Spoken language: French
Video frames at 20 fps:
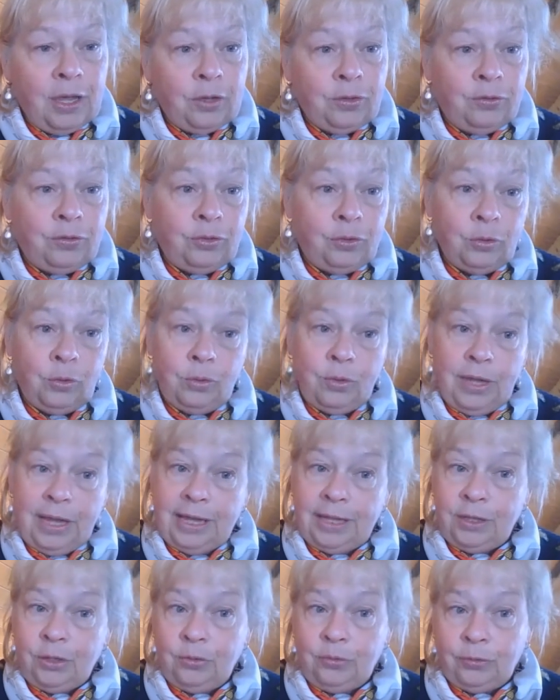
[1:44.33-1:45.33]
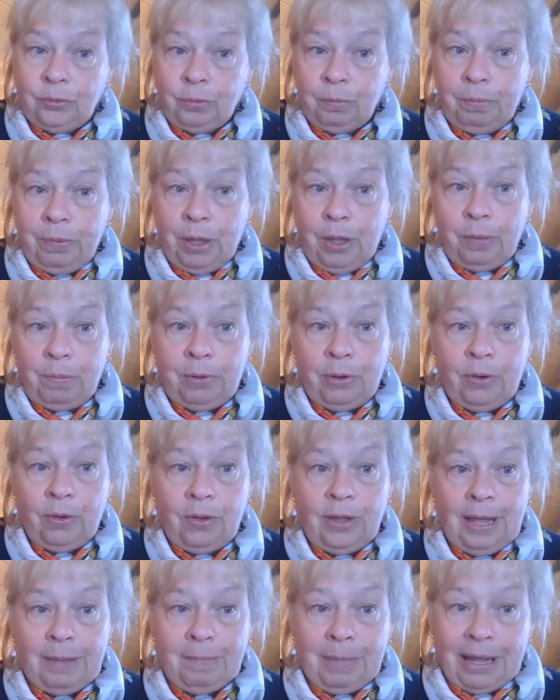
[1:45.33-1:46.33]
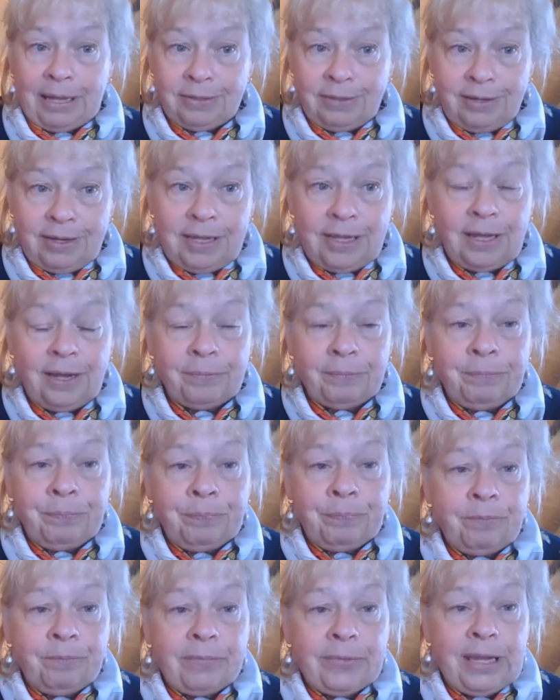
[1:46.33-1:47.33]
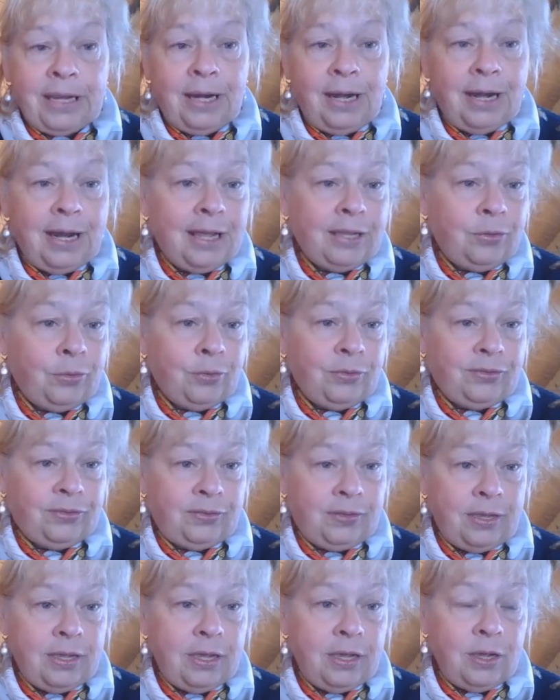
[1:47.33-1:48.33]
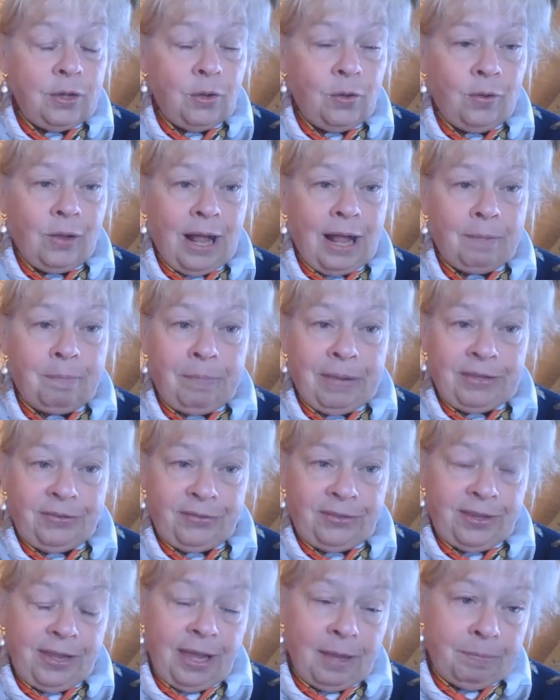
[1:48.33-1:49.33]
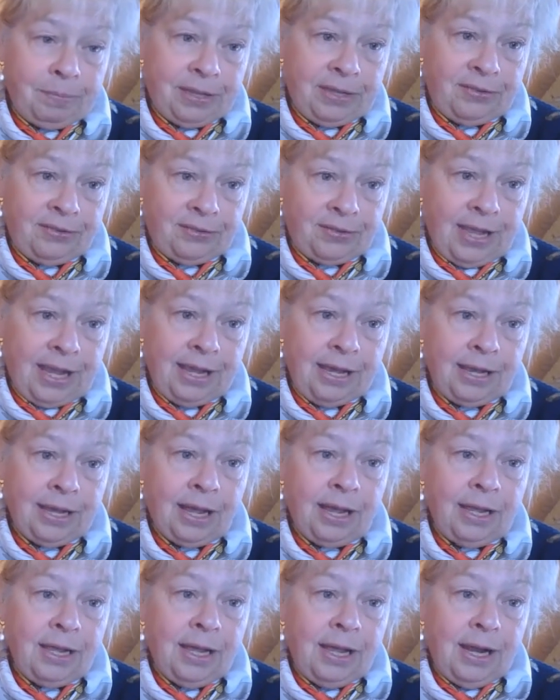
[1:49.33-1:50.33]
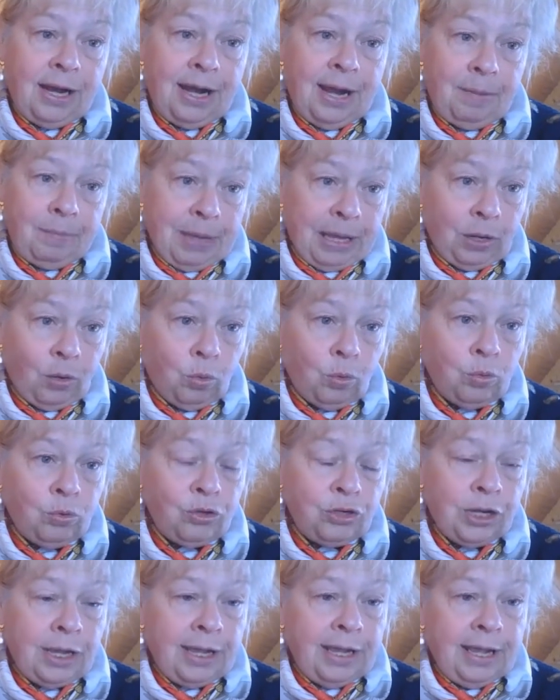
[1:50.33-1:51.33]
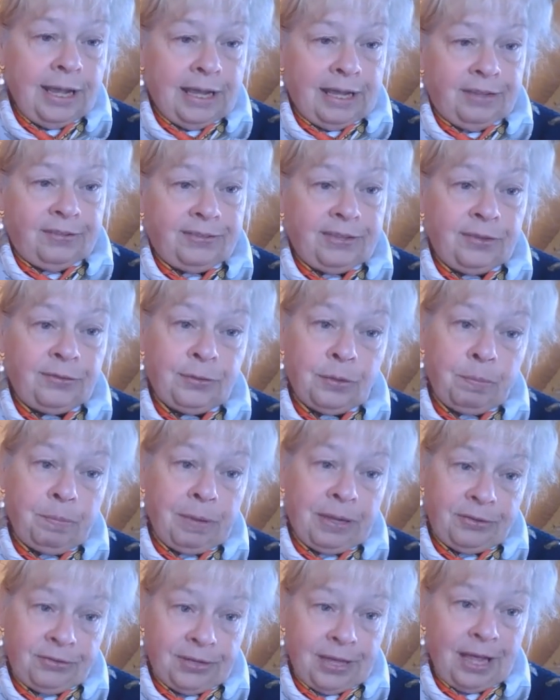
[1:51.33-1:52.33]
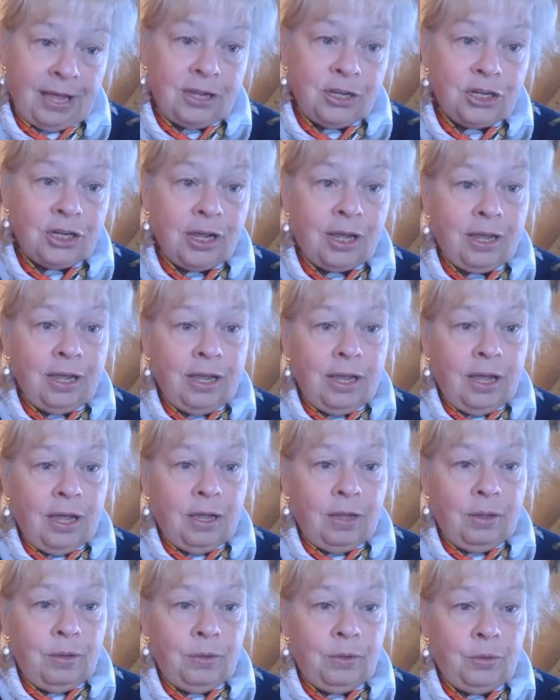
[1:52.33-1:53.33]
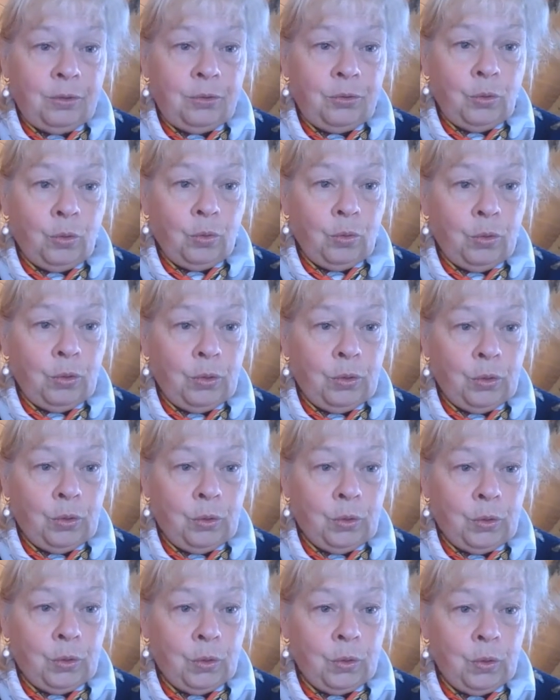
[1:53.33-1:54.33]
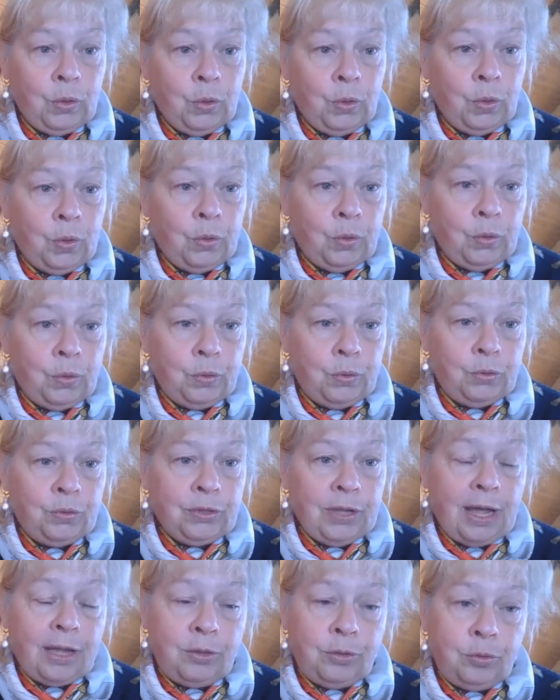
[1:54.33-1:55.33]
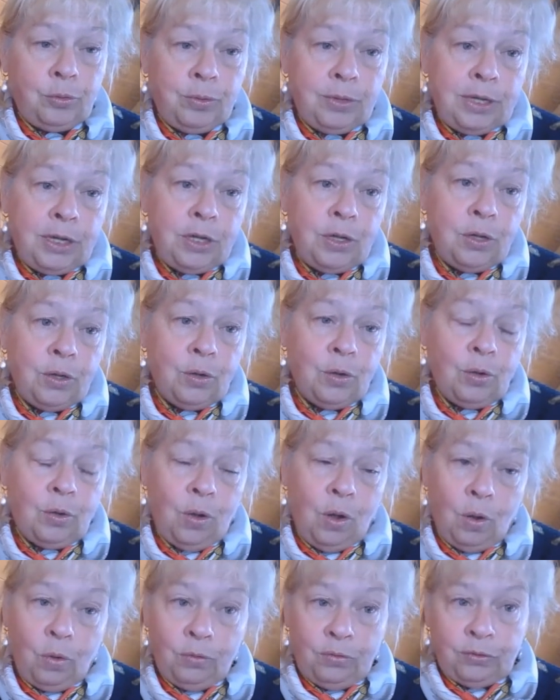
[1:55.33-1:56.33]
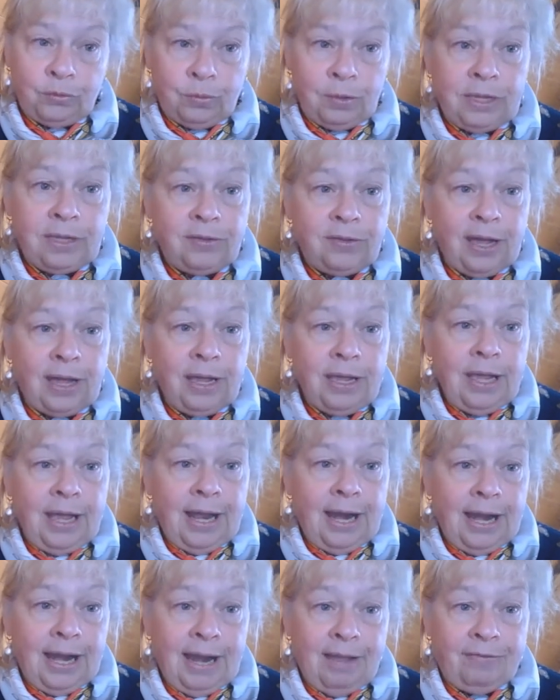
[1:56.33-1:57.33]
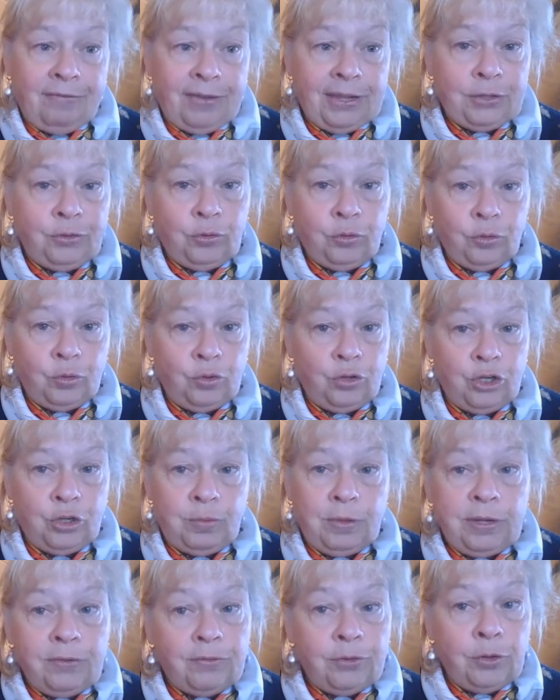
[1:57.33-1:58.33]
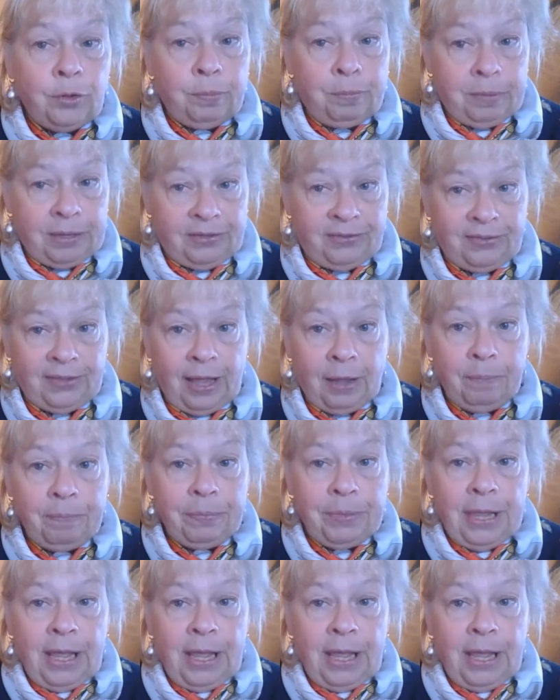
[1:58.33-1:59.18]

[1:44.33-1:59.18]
Dieu aide son peuple à partir, il l'aide aussi à passer à pied sec la mer Rouge. Et c'est ce passage euh, donc euh, que euh, traduit ensuite la fête juive de Pessa.